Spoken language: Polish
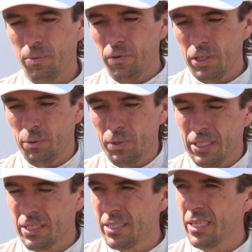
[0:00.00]
Umówiliśmy
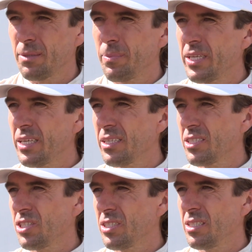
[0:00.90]
się z ten Brinker,
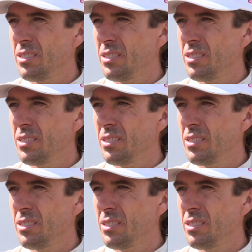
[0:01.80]
że się